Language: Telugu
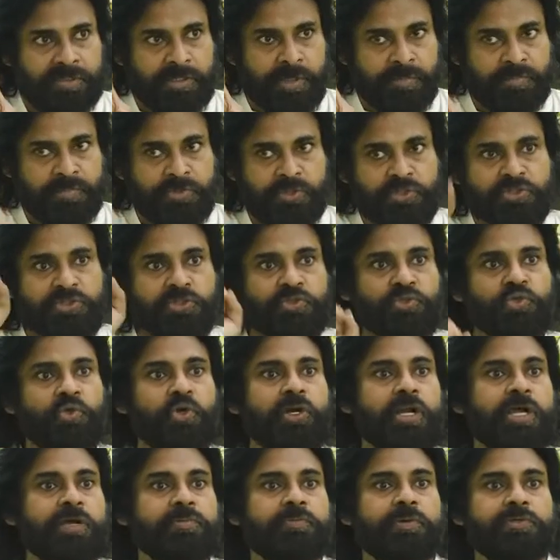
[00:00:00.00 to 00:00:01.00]
కంప్యూటర్స్ని
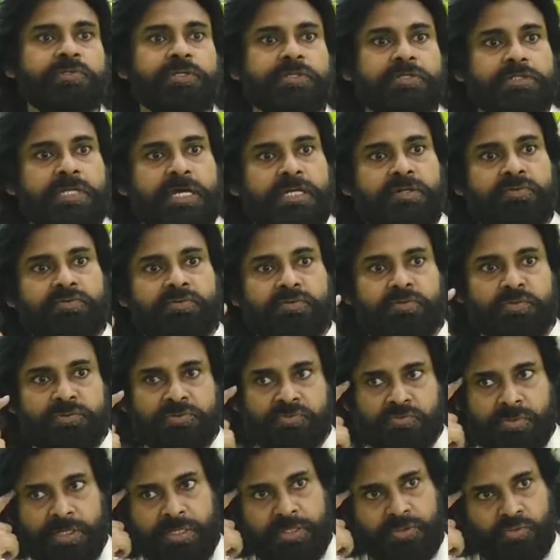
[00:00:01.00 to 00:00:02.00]
చూడలేకపోతాం దాని
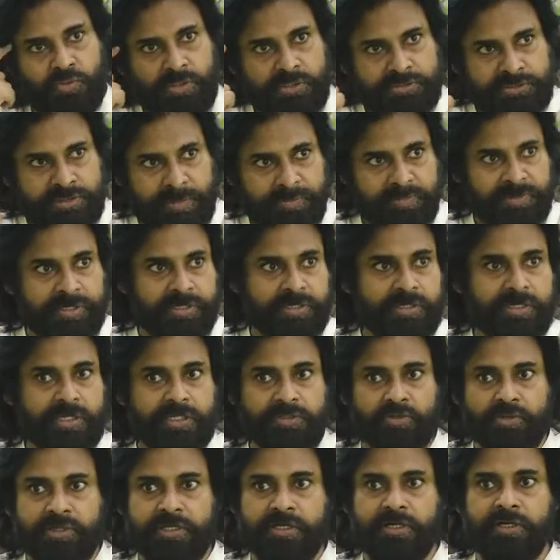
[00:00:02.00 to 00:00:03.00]
వాళ్ళకు సపరేట్గా
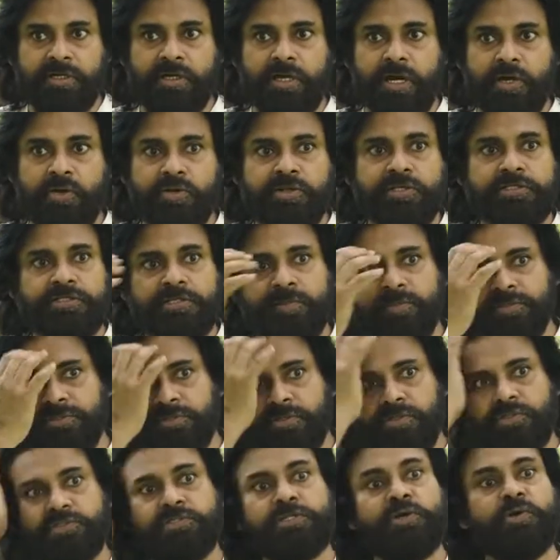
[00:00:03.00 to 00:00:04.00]
అదొక ఆరోగ్య
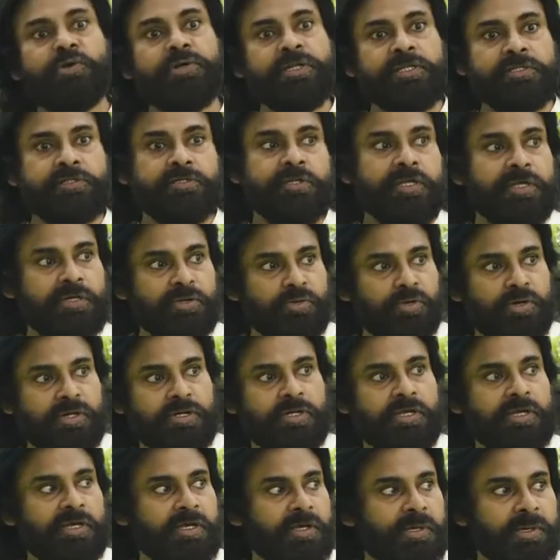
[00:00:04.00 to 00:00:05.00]
సమస్యలు వస్తూ ఉన్నాయి అది నేను కూడా
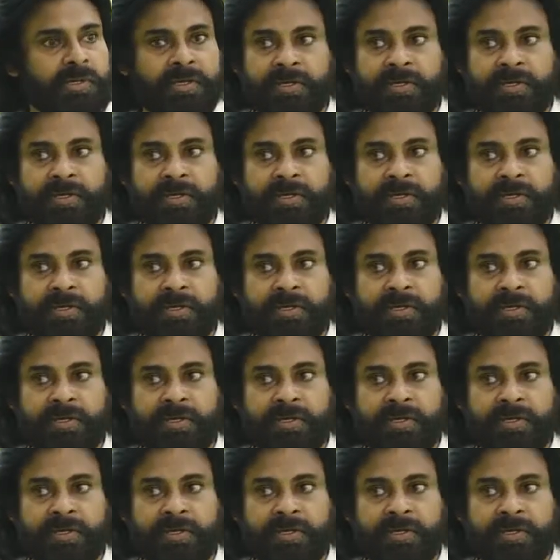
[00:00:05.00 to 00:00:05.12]
నా